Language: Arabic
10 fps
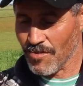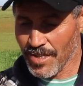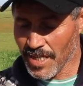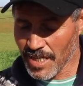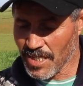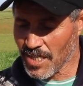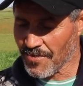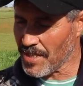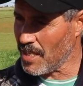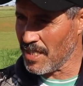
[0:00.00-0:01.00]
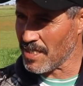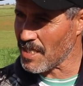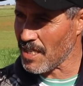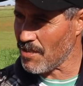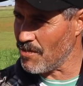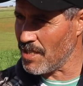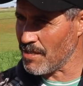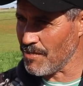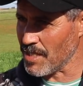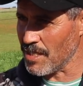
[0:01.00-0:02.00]
ويا راه اللي شافتها العين صح واللي
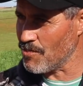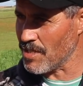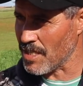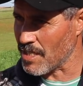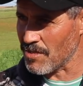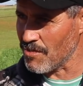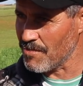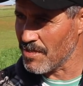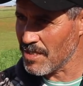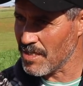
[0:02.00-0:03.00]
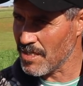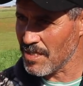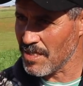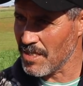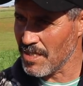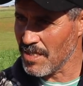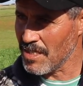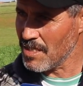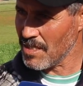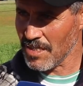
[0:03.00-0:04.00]
سمعتها الودن راه كذوب
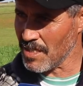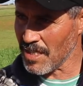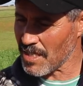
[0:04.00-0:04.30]
راه